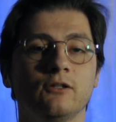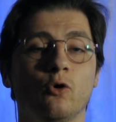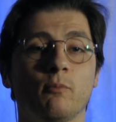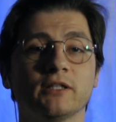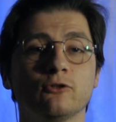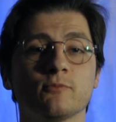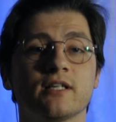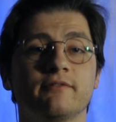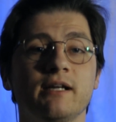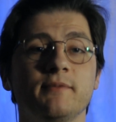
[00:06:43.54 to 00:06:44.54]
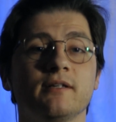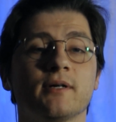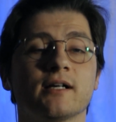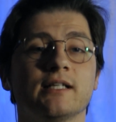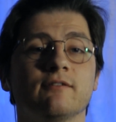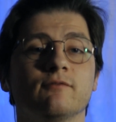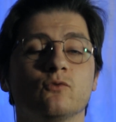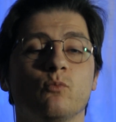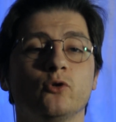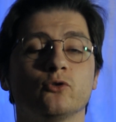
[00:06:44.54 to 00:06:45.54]
Но потом, со временем, когда
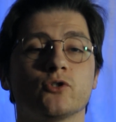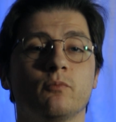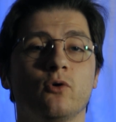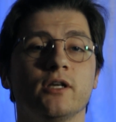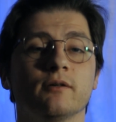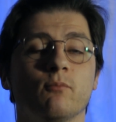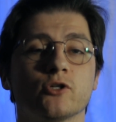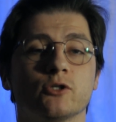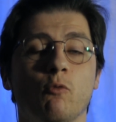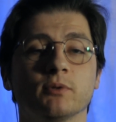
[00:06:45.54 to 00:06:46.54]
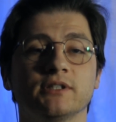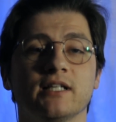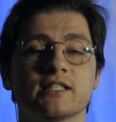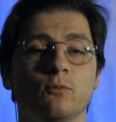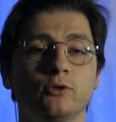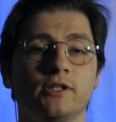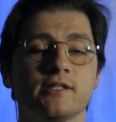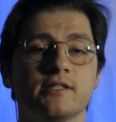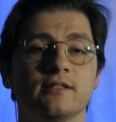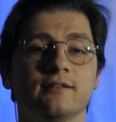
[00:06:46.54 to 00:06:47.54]
будет уже более, больше опыта и
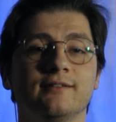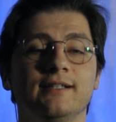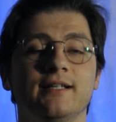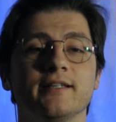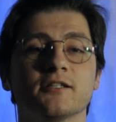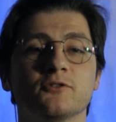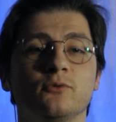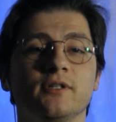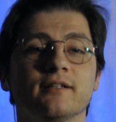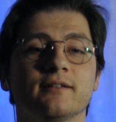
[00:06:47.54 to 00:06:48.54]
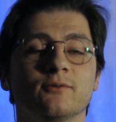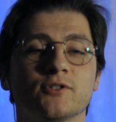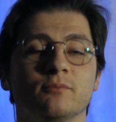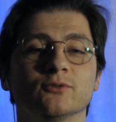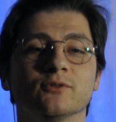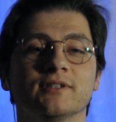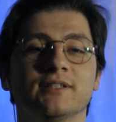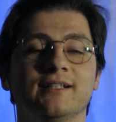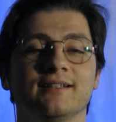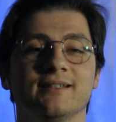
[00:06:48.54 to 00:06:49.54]
насмотренности, эти стулья уже будут
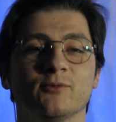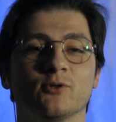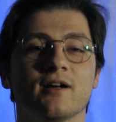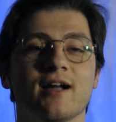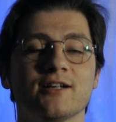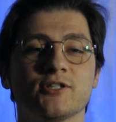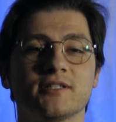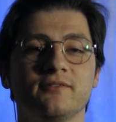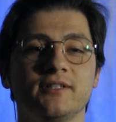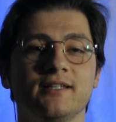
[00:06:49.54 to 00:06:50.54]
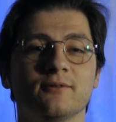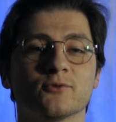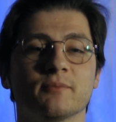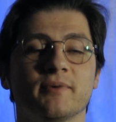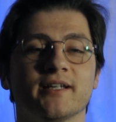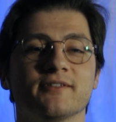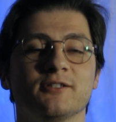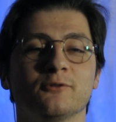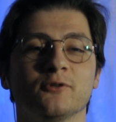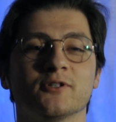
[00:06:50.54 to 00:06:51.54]
намного качественней, уже
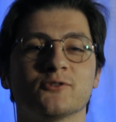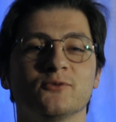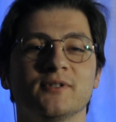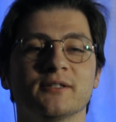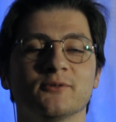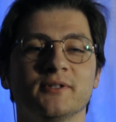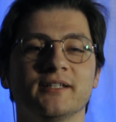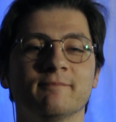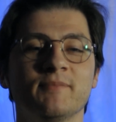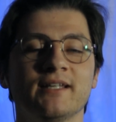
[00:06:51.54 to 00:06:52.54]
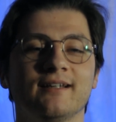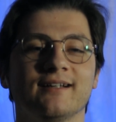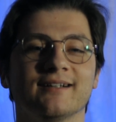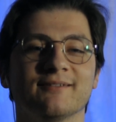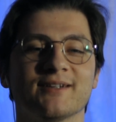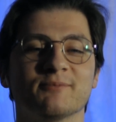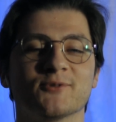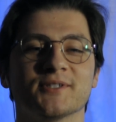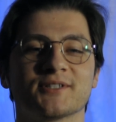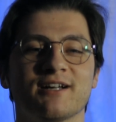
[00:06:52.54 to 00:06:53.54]
появятся не только стулья, но и а,
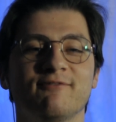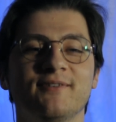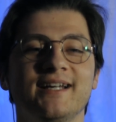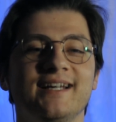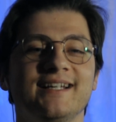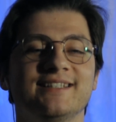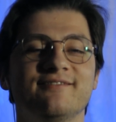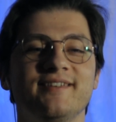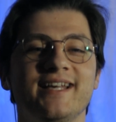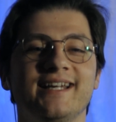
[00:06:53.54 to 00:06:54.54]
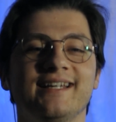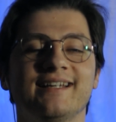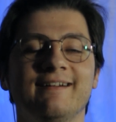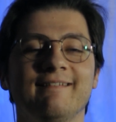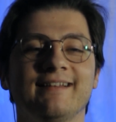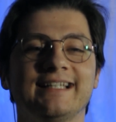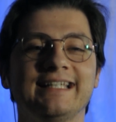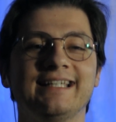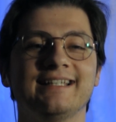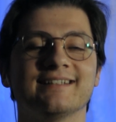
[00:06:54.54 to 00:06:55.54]
возможно, шкафы, двери
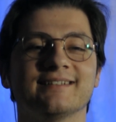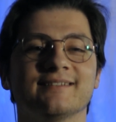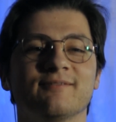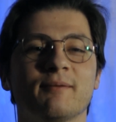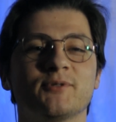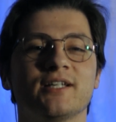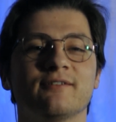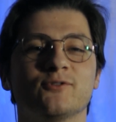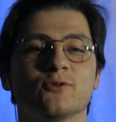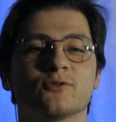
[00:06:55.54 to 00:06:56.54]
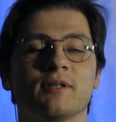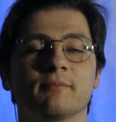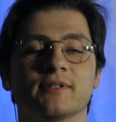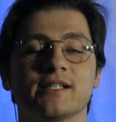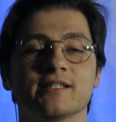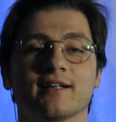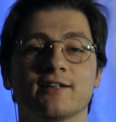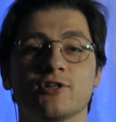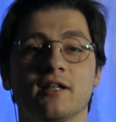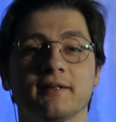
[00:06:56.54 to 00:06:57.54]
и э, вообще все, что там,
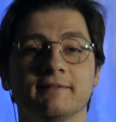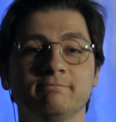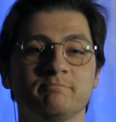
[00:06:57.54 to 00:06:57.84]
кресло-качалка.